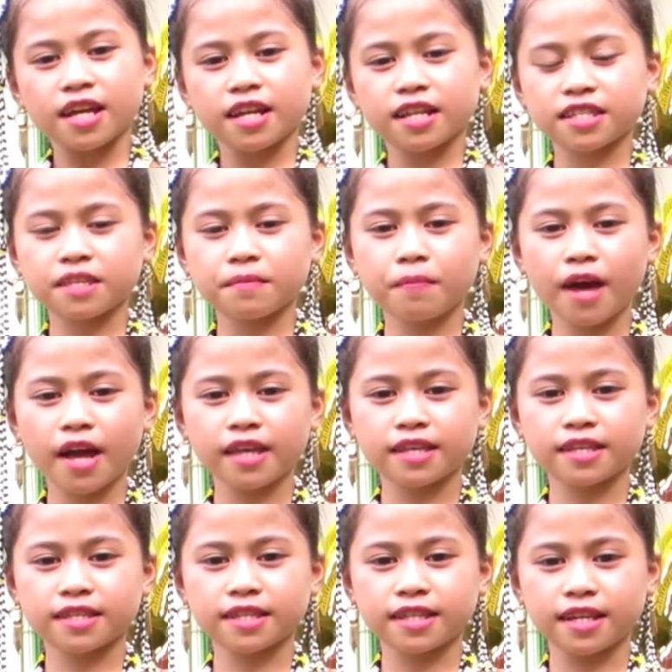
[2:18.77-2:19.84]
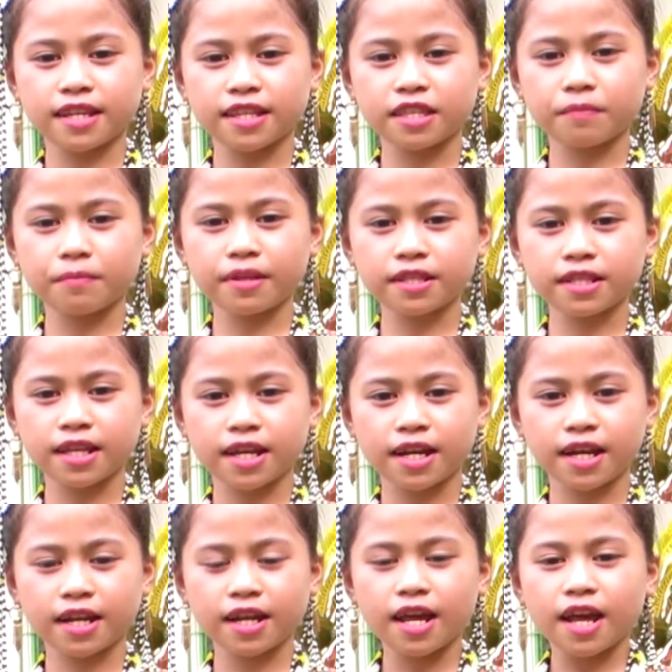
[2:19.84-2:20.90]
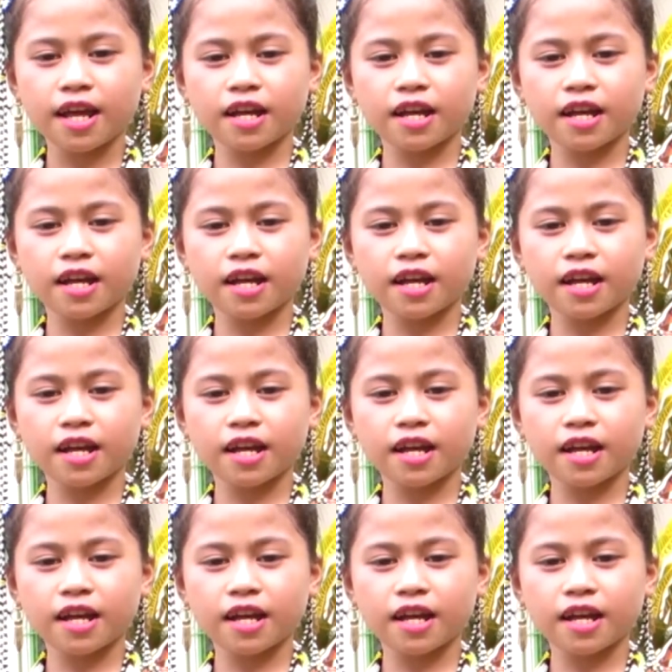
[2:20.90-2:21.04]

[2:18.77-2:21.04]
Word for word: na si Bai Estelita Bantilan,